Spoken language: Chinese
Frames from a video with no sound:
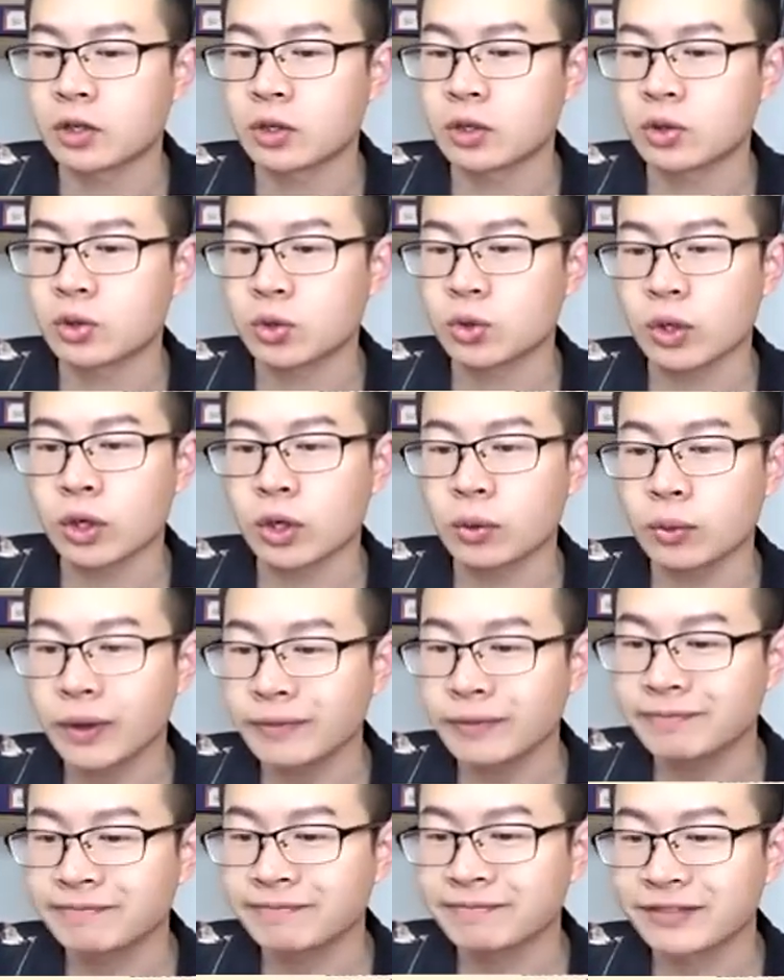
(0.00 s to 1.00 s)
学
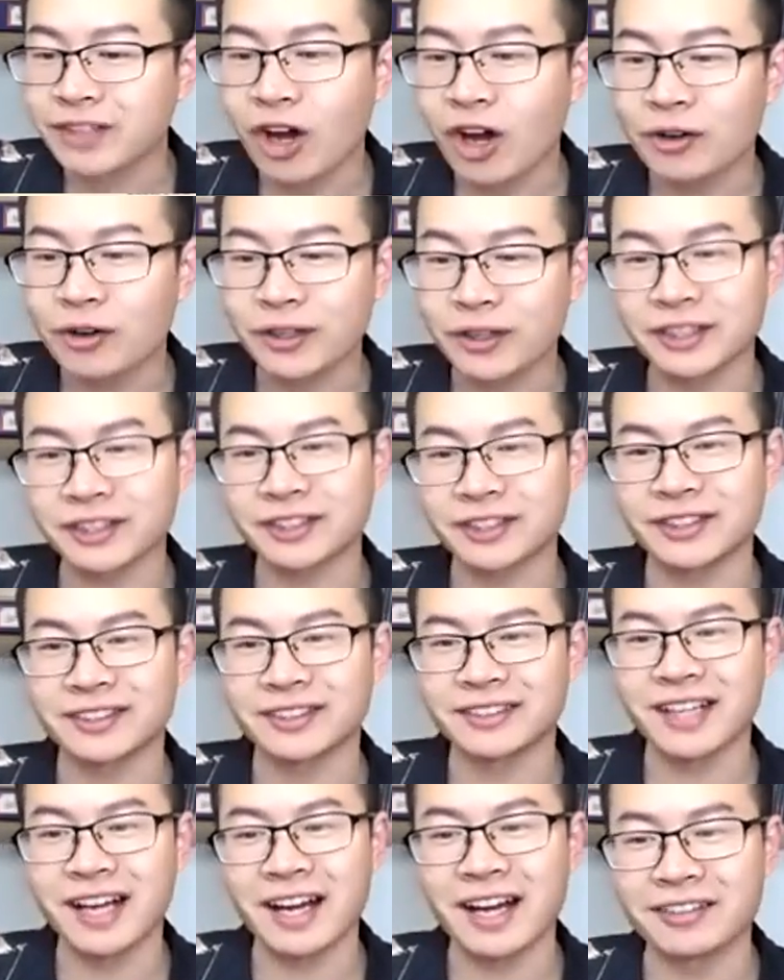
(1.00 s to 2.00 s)
问 knowledge
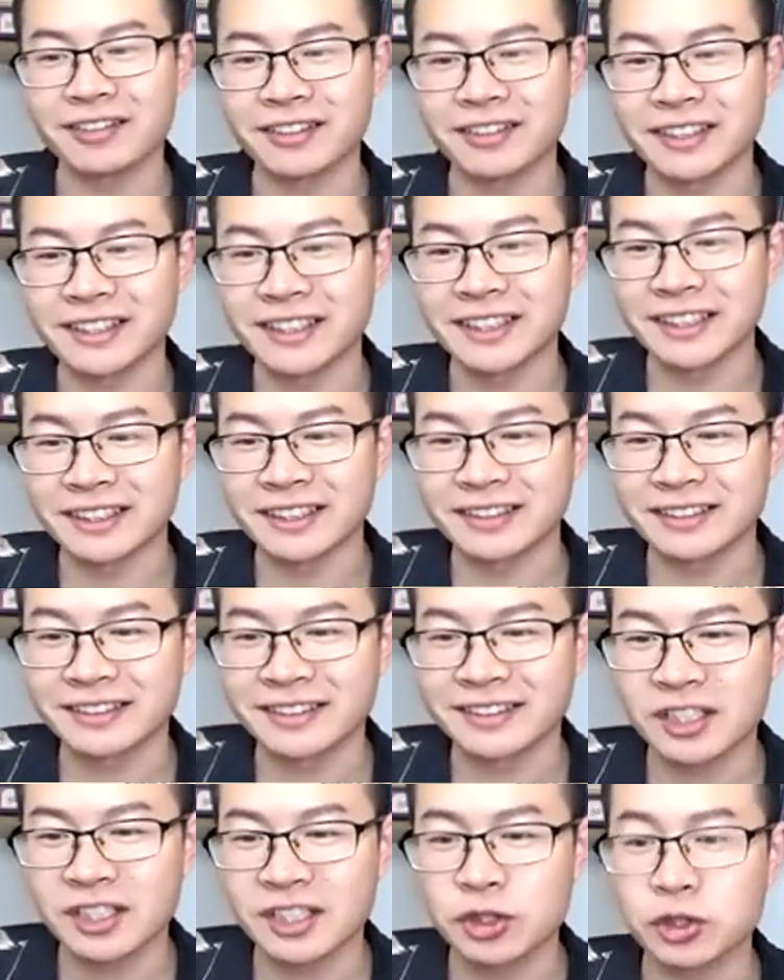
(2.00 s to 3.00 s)
啊，learning
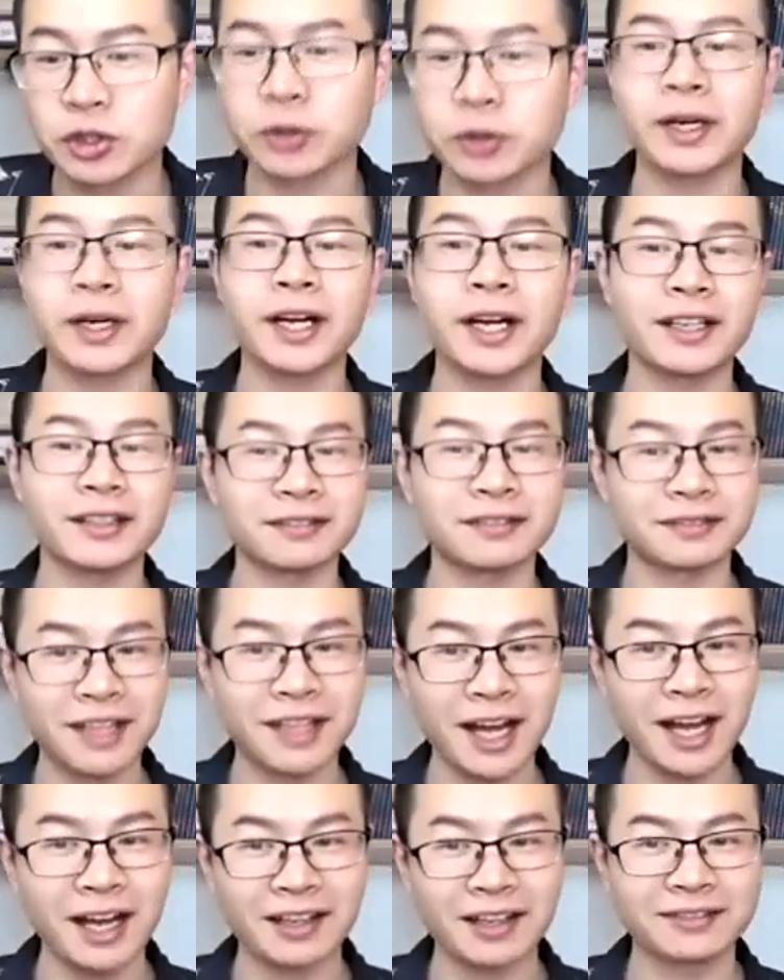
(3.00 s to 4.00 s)
学问很
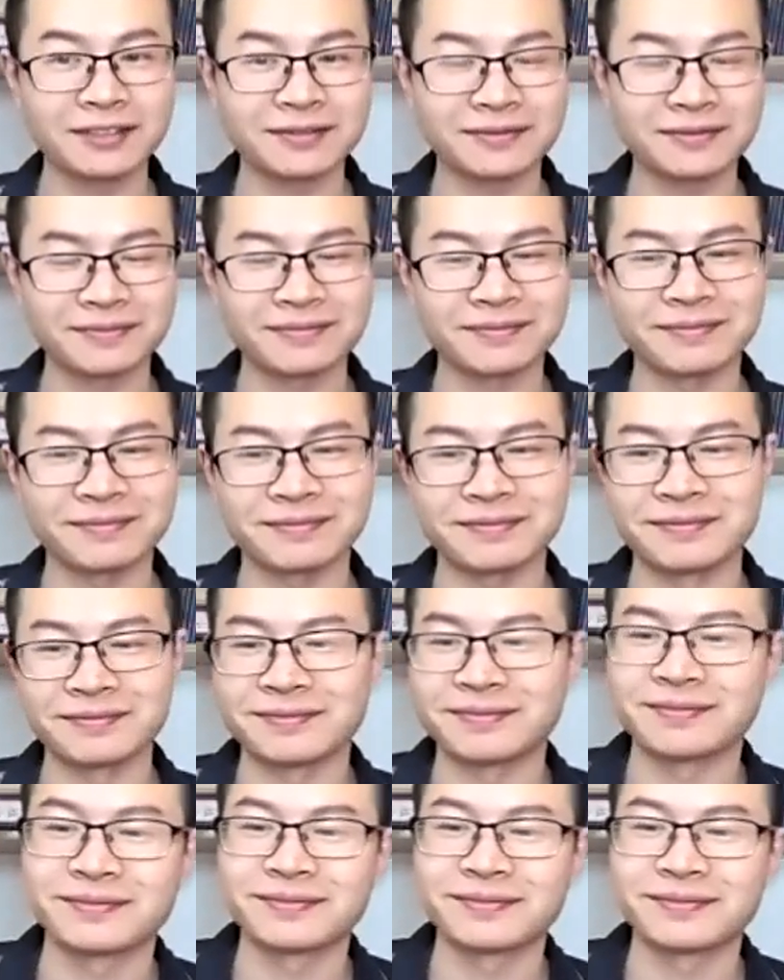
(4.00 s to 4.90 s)
大嗯，